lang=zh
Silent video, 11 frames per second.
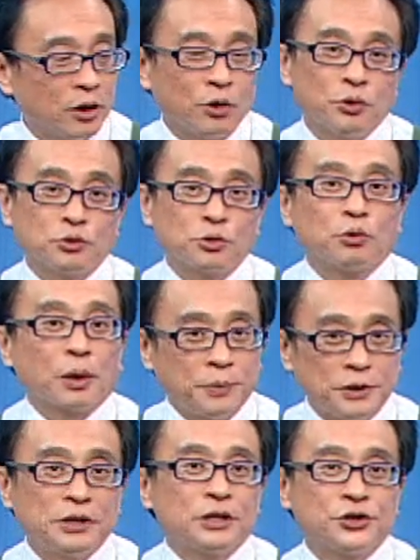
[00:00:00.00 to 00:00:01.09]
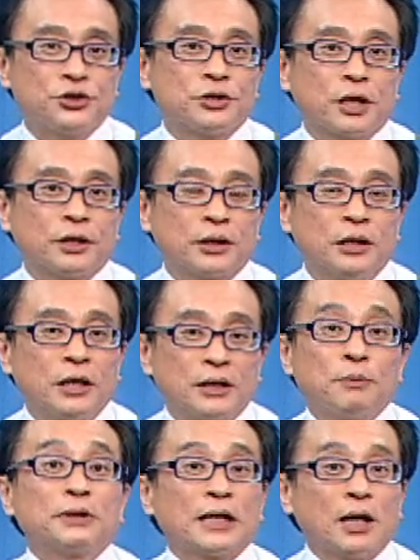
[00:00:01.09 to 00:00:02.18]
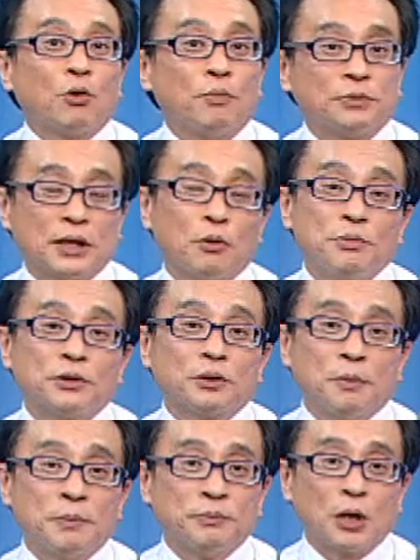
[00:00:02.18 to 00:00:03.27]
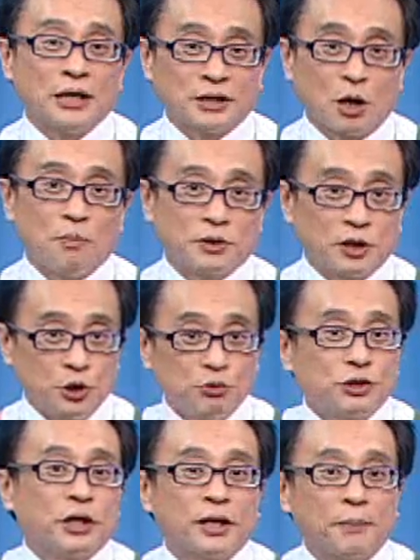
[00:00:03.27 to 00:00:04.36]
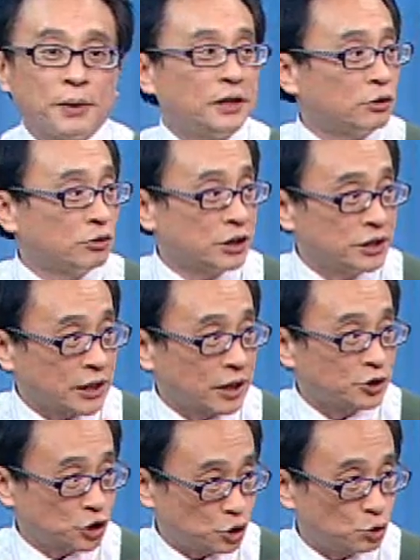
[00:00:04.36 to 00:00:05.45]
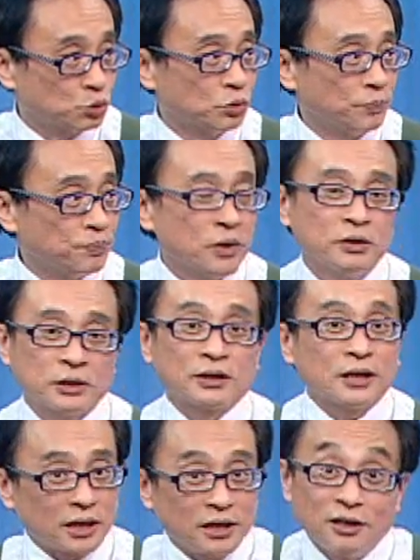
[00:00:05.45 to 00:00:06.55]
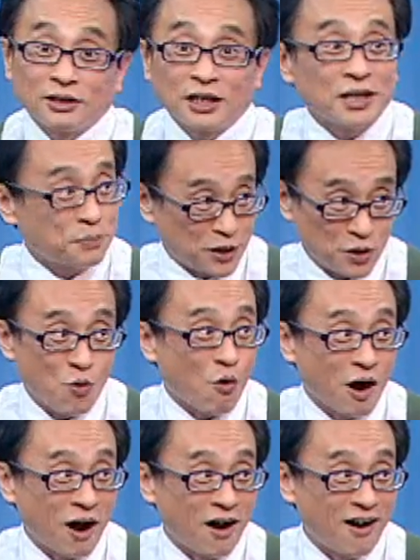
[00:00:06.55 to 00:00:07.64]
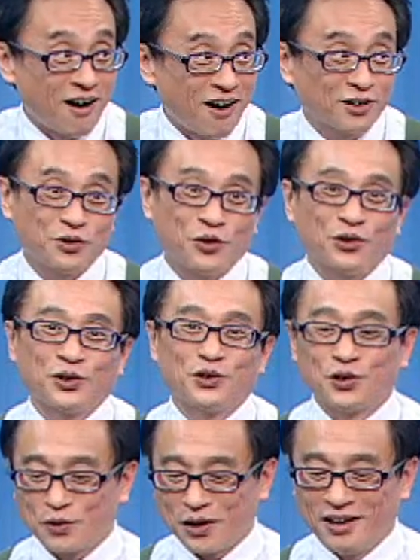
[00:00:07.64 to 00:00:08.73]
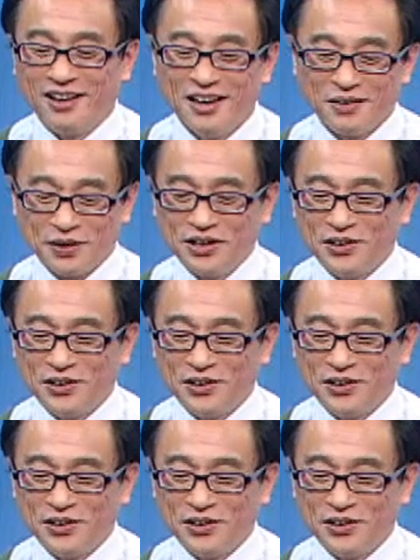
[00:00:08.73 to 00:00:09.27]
对，因为做股票毕竟是实战的。那么当然，我们、我们、我们按照我们的流程啊，每天都先讲指数，那当然一定要谈谈苹果啊。对对对对好，